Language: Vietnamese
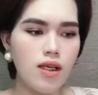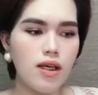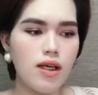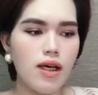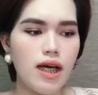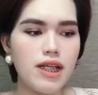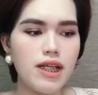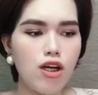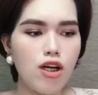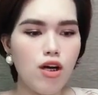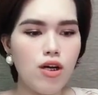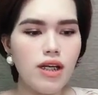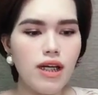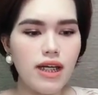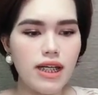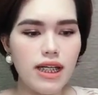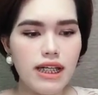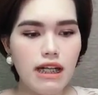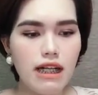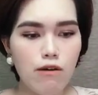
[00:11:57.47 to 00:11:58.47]
Anh nói là
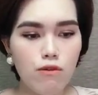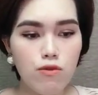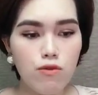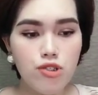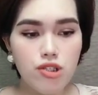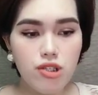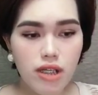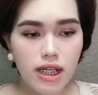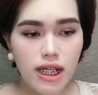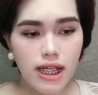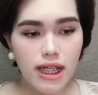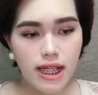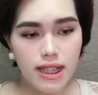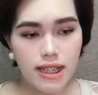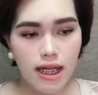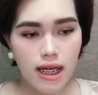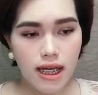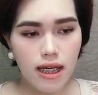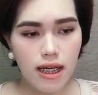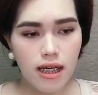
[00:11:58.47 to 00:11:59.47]
khi nào cô chưa kiện anh
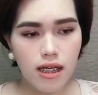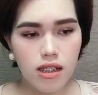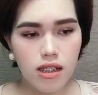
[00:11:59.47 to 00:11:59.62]
ta